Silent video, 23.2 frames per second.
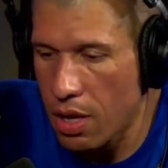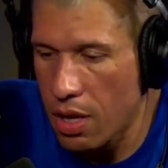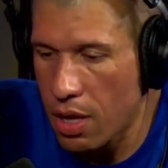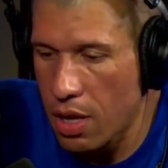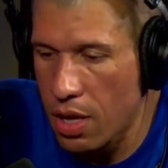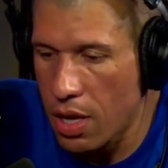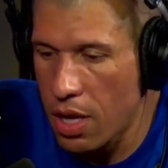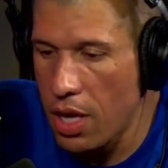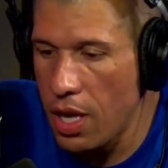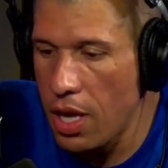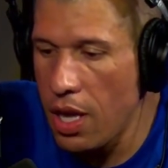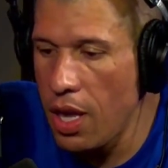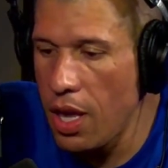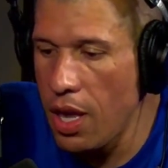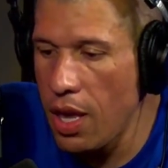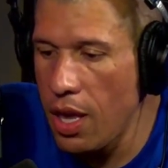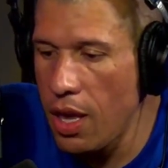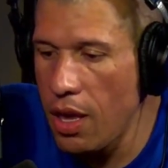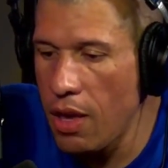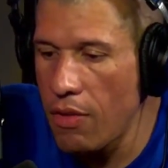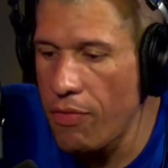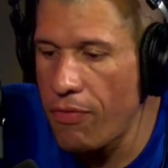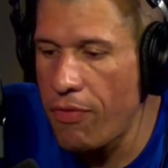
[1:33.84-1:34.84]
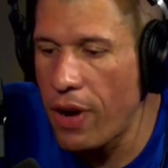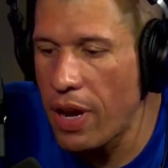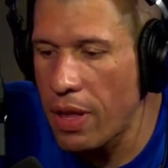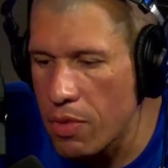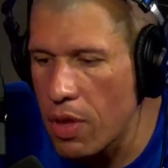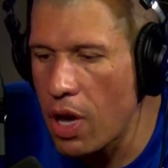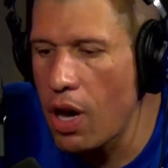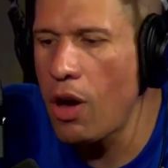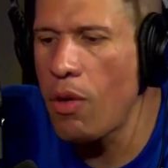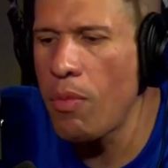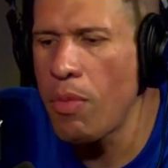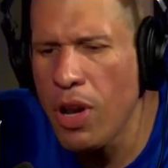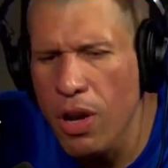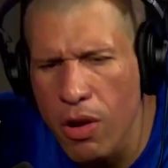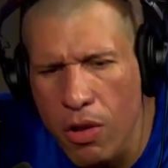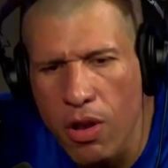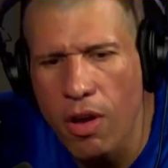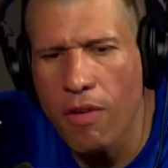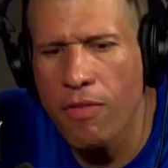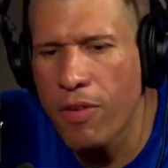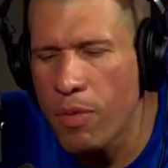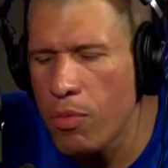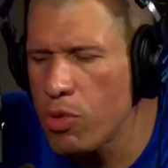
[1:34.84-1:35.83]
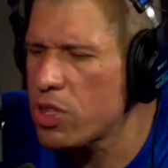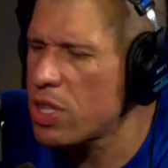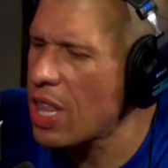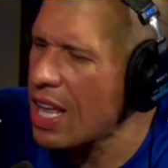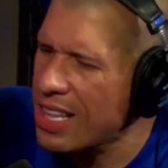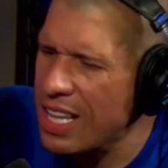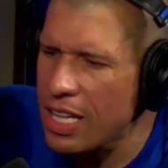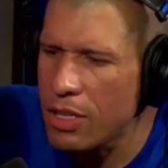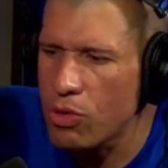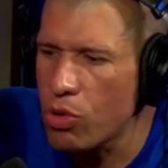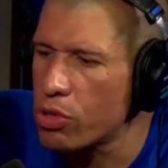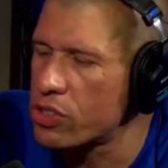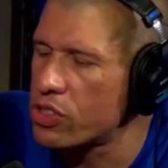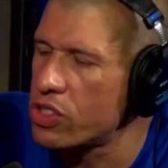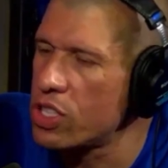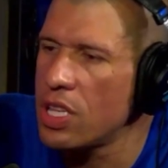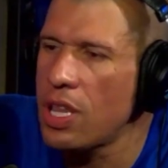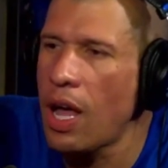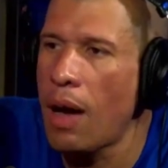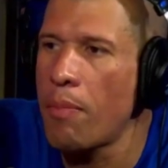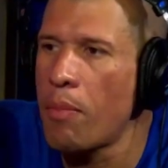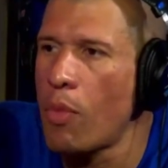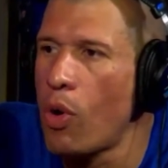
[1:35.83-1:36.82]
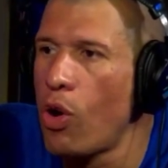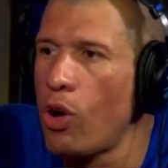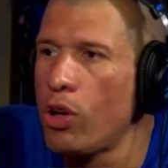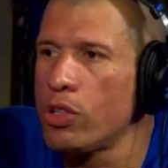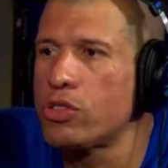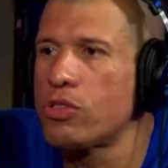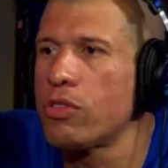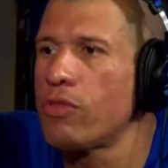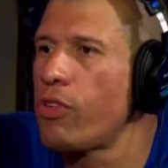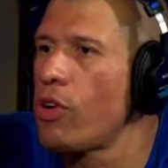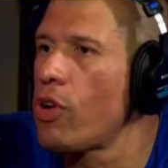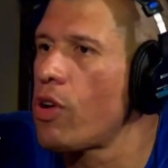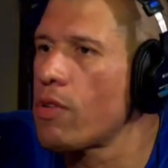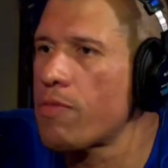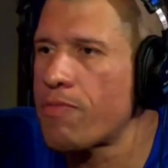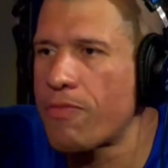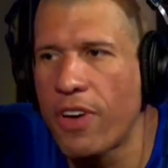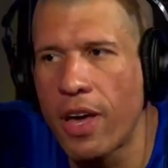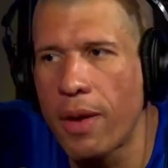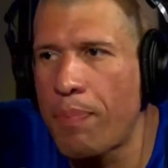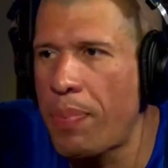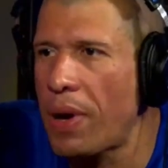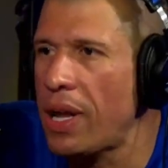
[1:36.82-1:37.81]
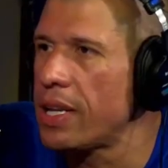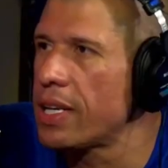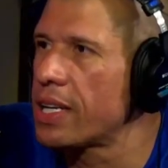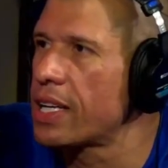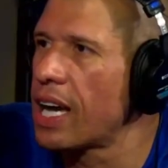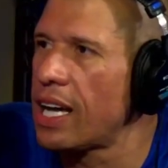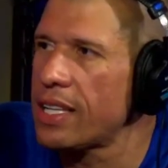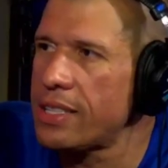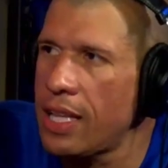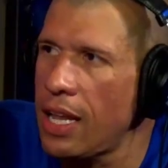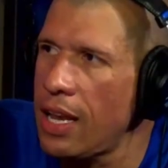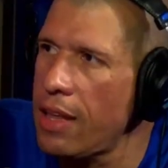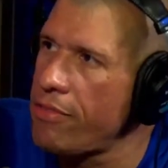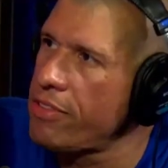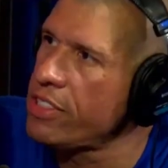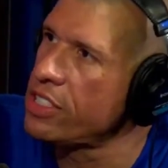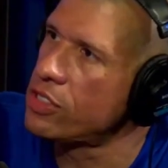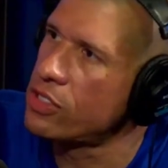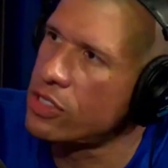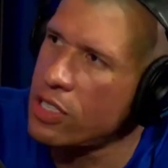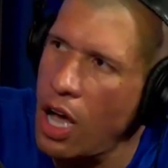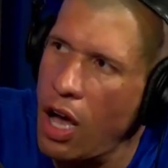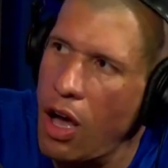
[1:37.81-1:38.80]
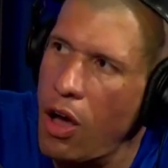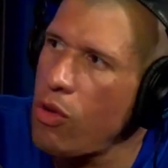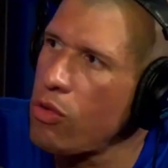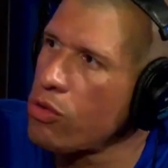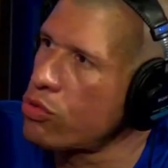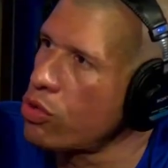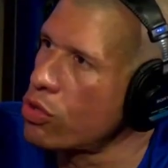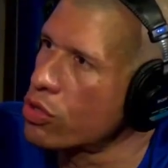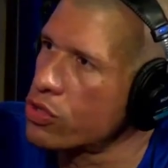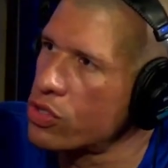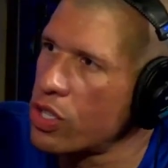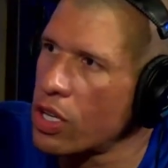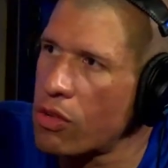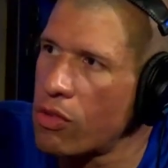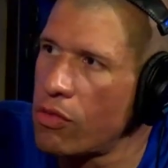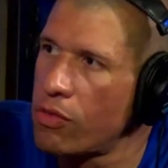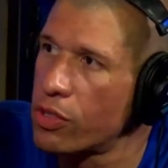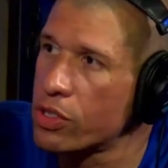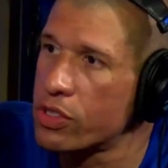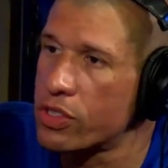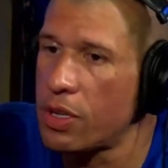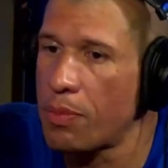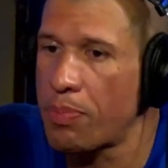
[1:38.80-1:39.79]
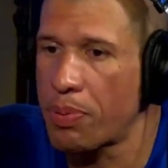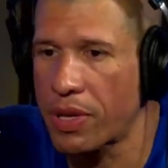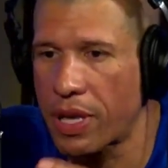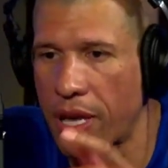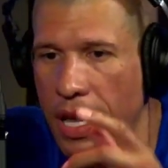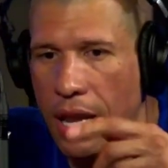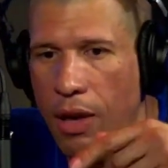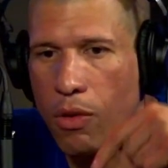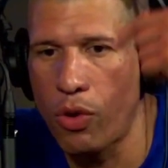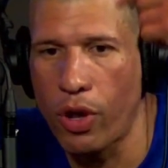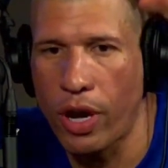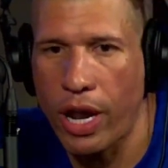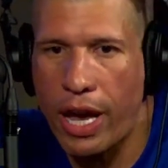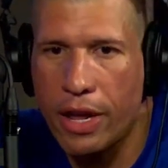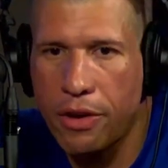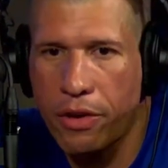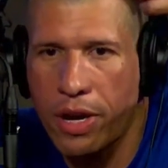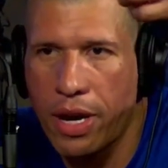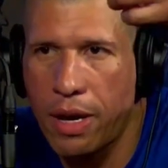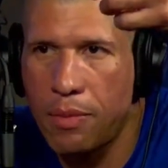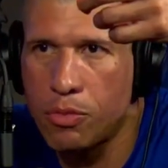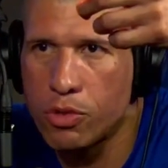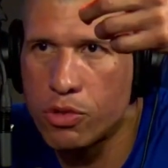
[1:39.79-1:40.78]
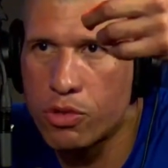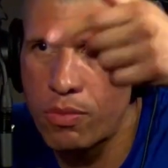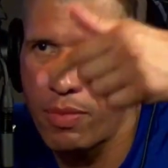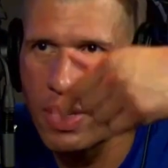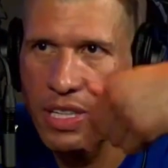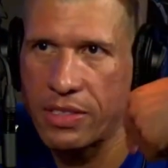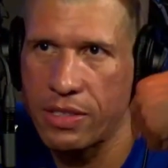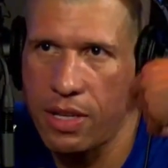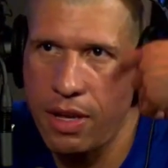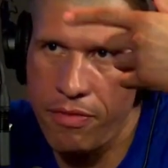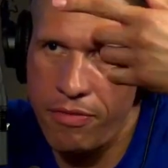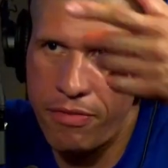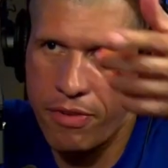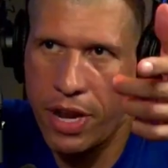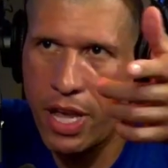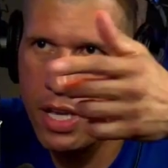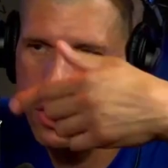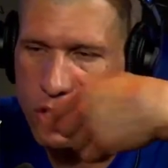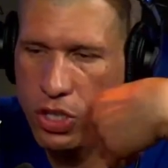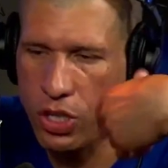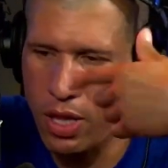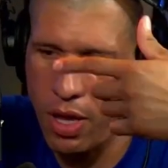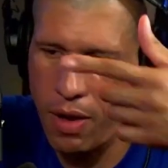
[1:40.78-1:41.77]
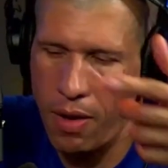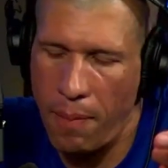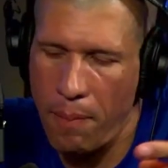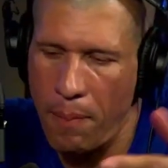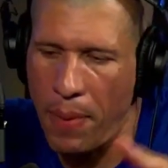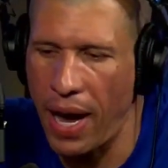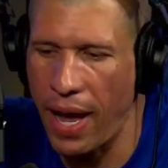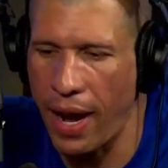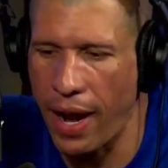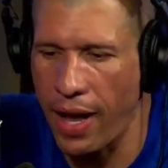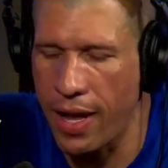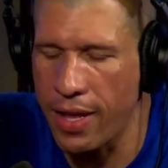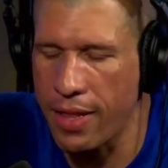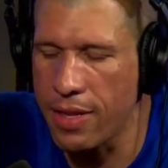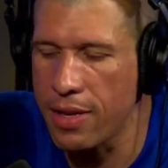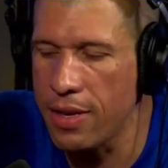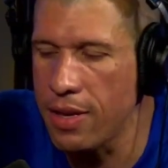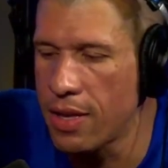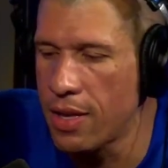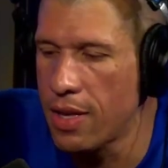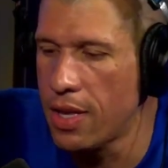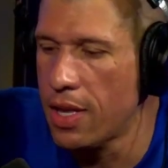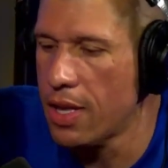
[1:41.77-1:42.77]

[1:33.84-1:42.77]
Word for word: E eu falei, não, mano, nós vamos estar tá na torcida monstro, vou ver pra ligar a televisão, torcer com você, porque lá o horário era muito mais na frente, né? Uma parada.